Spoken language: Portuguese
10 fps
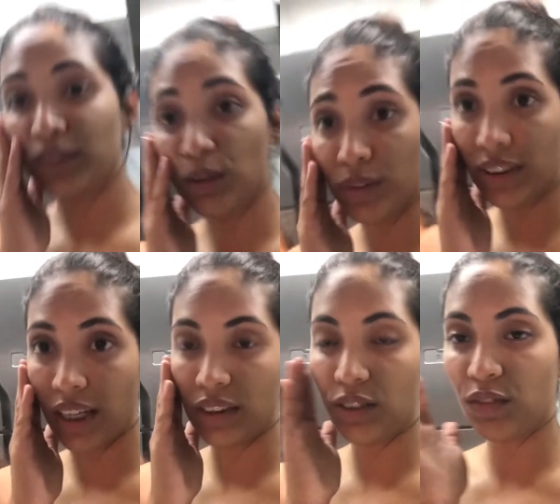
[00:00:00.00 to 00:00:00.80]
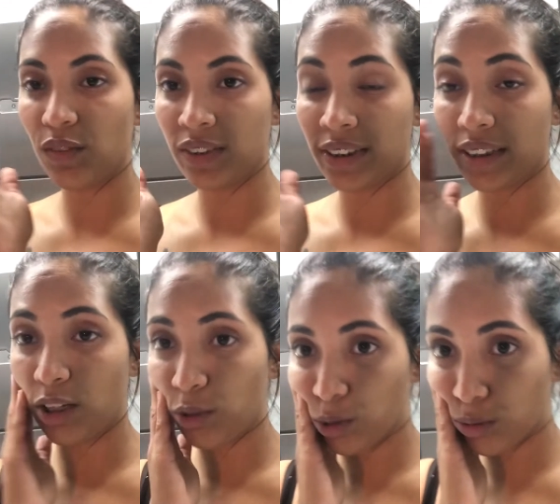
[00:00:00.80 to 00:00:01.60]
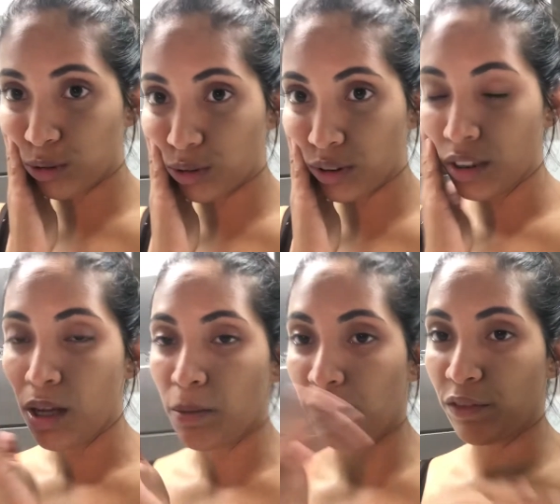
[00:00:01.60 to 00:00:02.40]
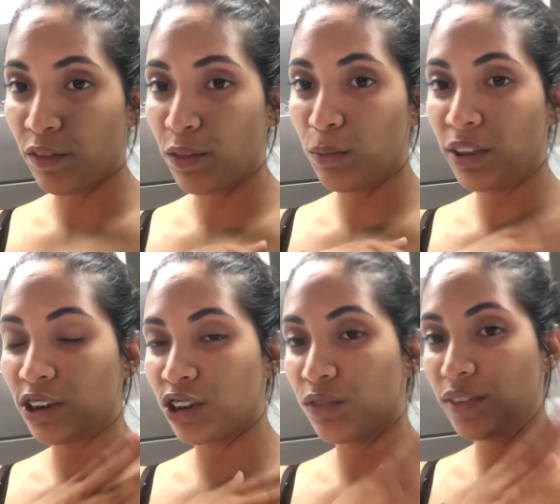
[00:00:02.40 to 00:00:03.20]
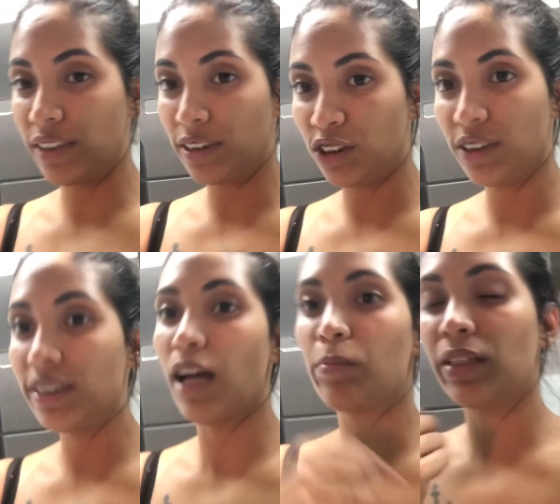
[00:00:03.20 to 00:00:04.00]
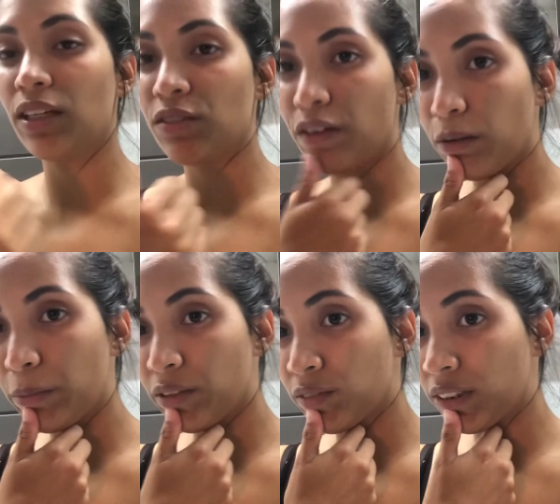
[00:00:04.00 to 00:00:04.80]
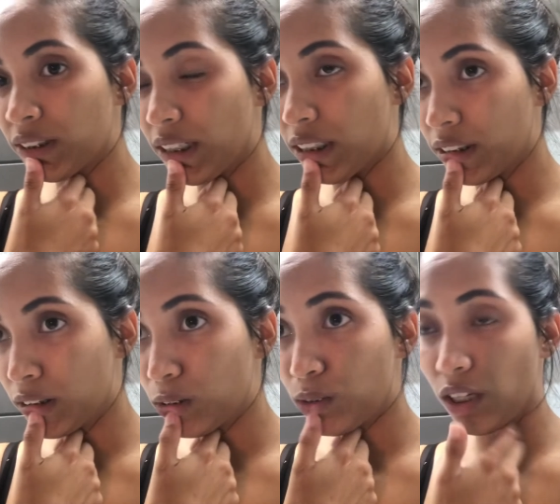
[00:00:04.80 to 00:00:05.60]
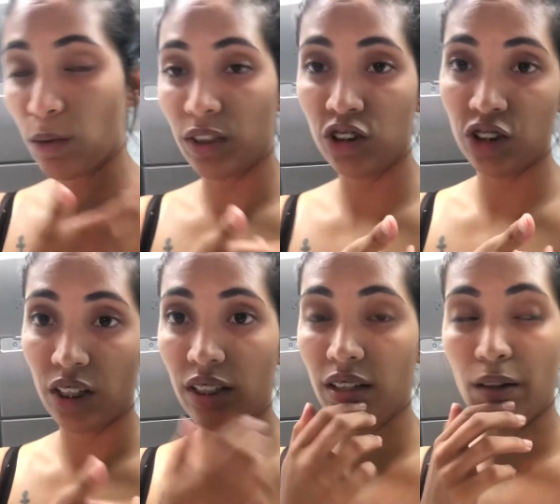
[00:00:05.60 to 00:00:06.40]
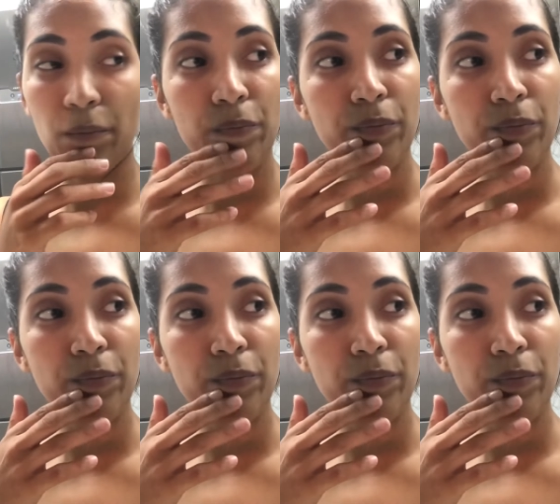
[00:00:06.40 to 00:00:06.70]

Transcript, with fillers: Não sei se eu vou visitar outros, Provavelmente eu vou decidir sábado, aí eu falo pra vocês o que eu achei, né?